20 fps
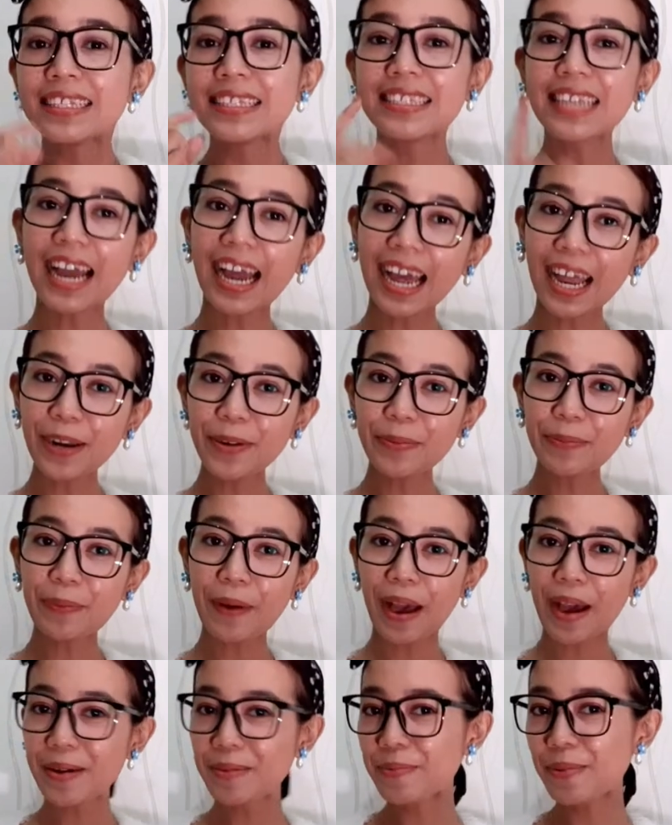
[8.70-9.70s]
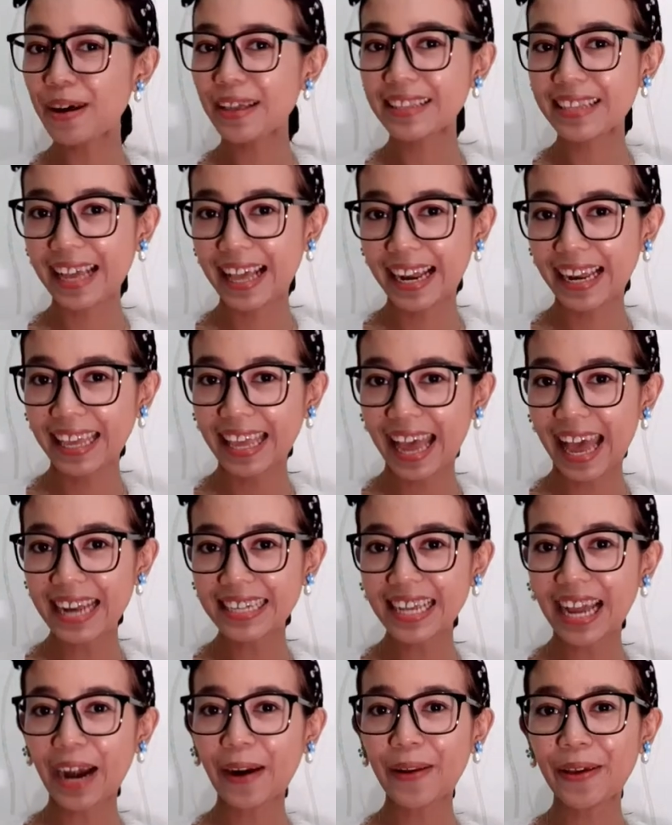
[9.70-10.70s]
Jangan lupa buat
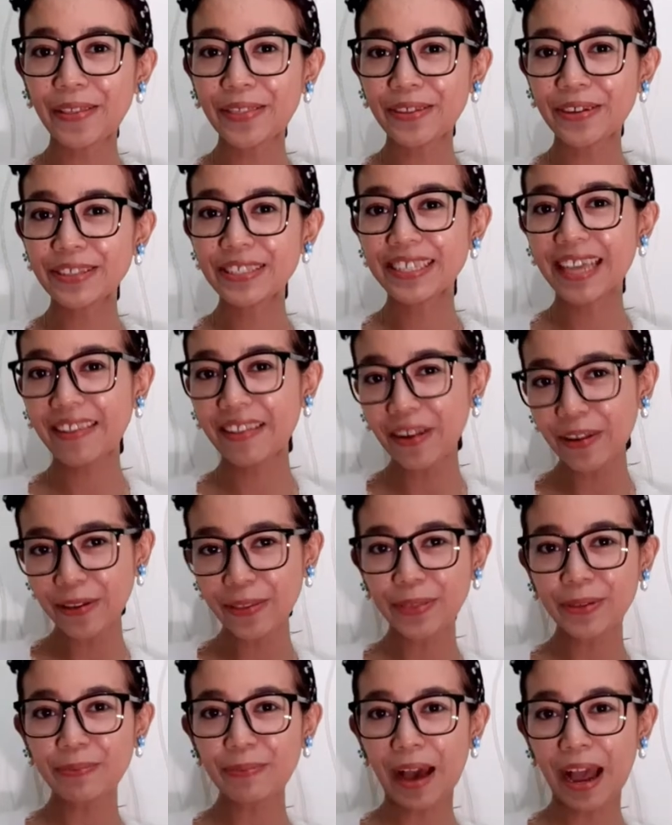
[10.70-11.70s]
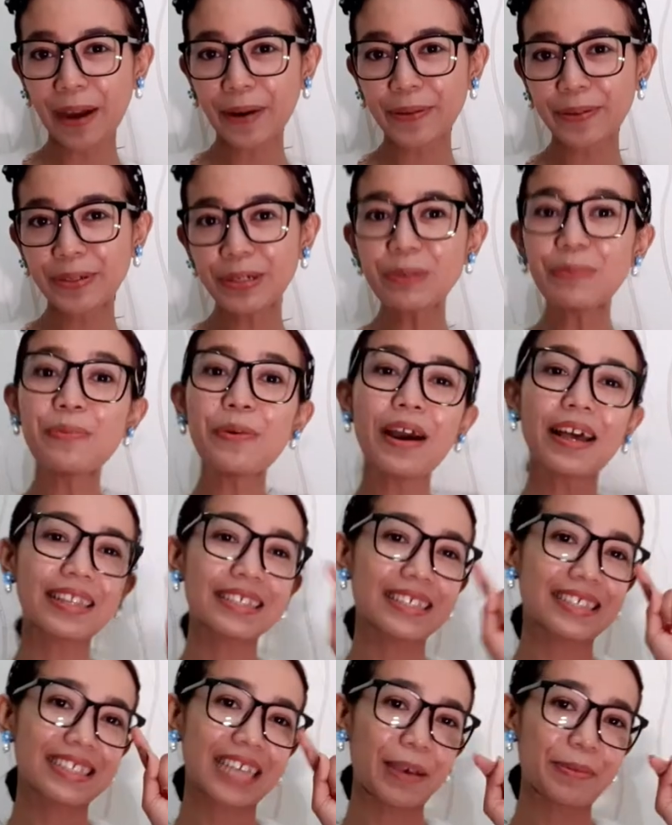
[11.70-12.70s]
kalian yang nonton channel YouTube aku
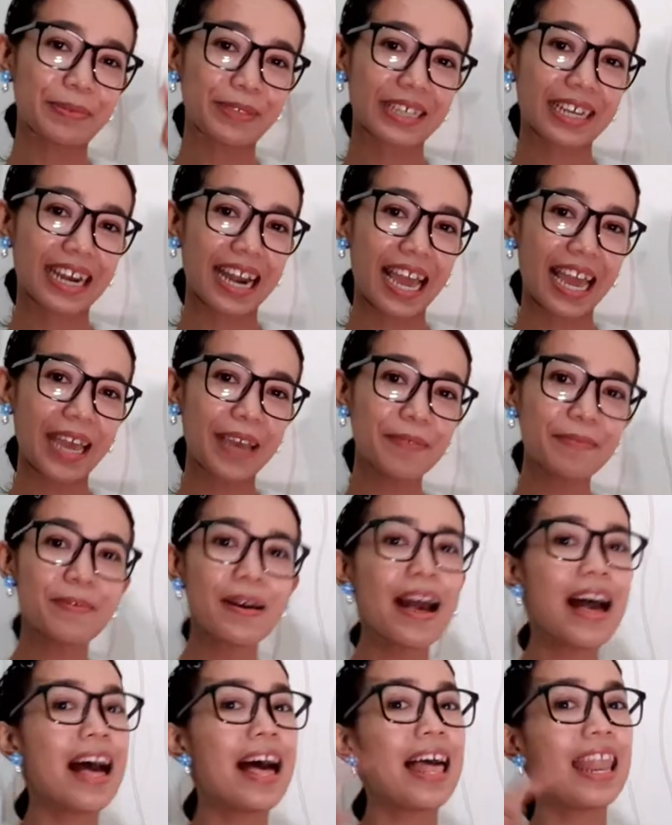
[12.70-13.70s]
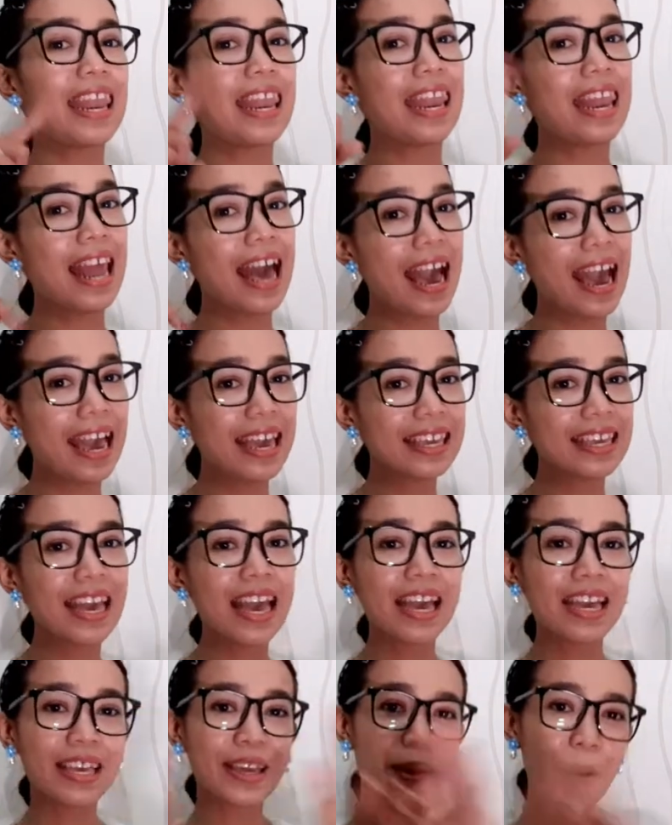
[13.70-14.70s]
buat subscribe,
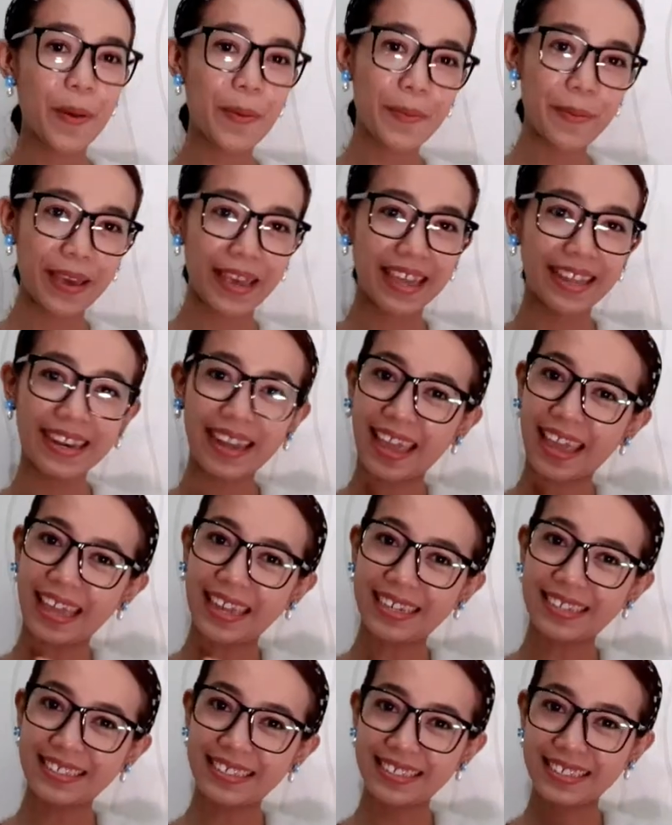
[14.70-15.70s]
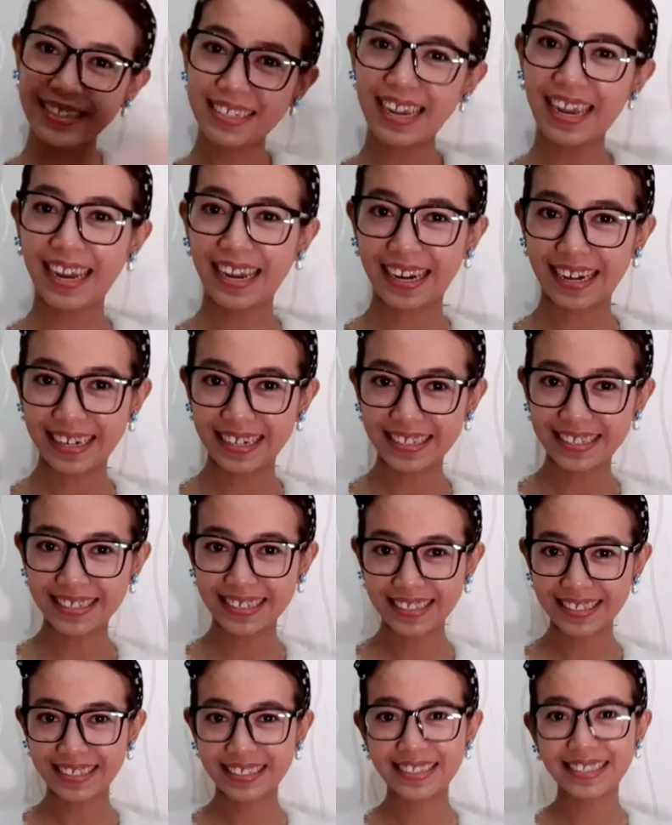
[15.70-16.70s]
like, comment, and share.
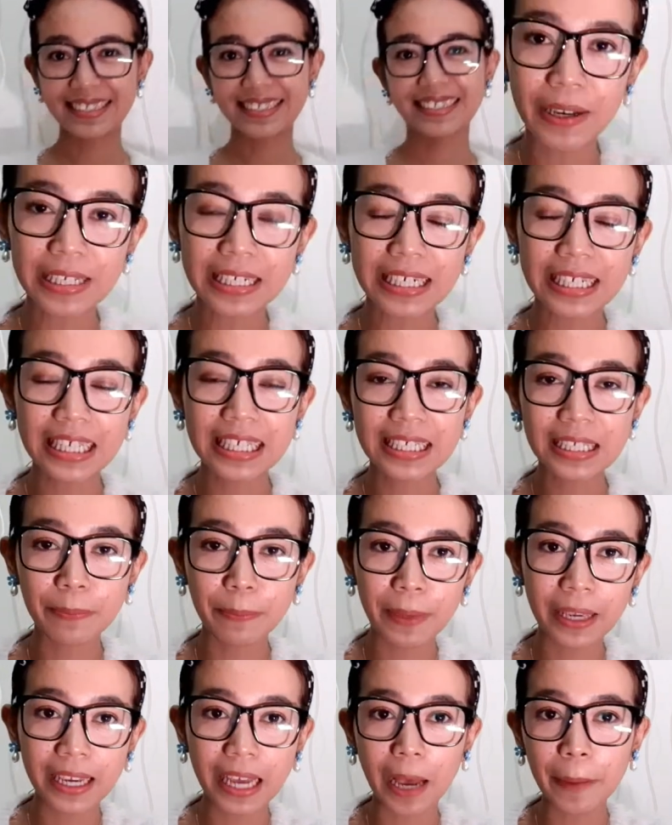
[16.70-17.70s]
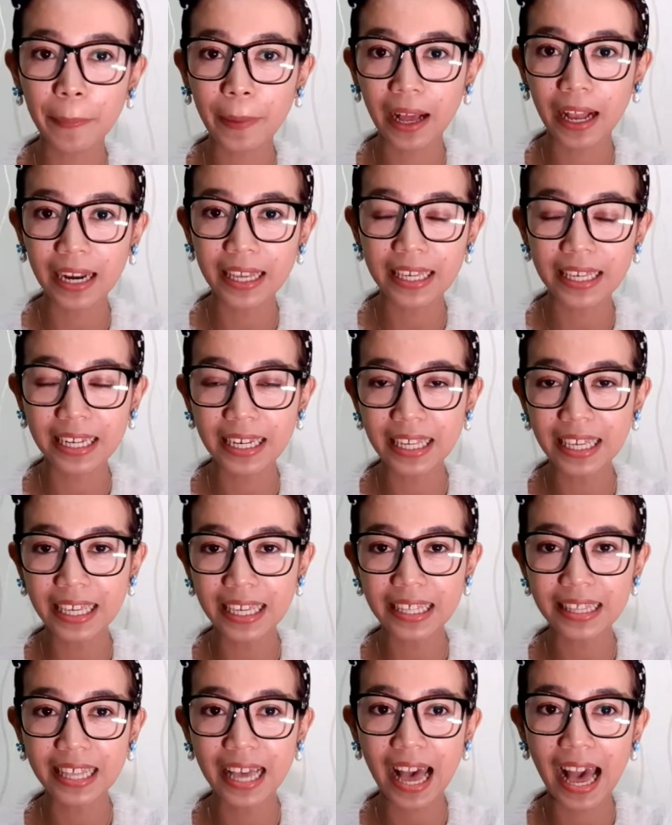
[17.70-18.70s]
Di Speak Up kali
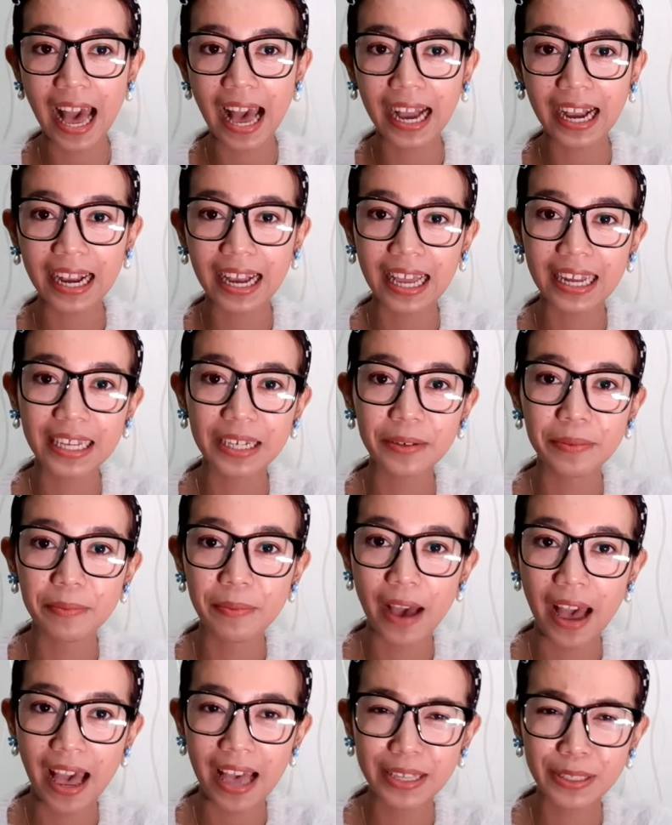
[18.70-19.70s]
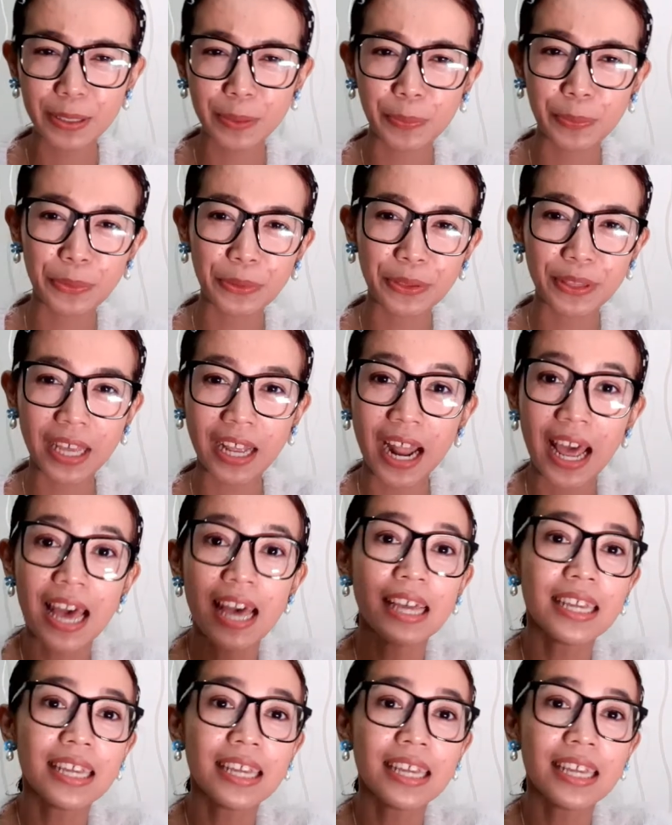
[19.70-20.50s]
ini kita akan ngebahas seputar